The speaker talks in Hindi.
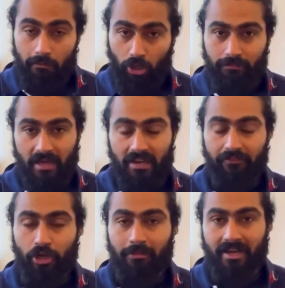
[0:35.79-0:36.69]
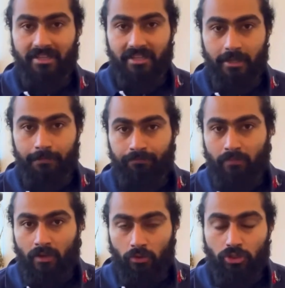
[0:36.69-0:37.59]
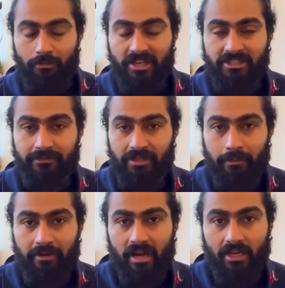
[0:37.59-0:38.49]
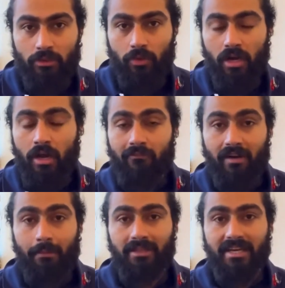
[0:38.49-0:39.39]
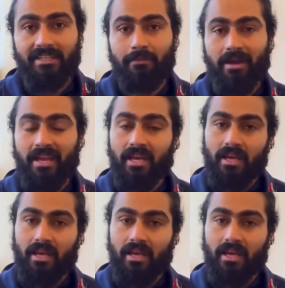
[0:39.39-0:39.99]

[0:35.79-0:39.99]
बहुत पहले वीडियो बनाई थी उसको मैं डिस्क्रिप्शन में भी डाल दूंगा वहाँ बताया था मैंने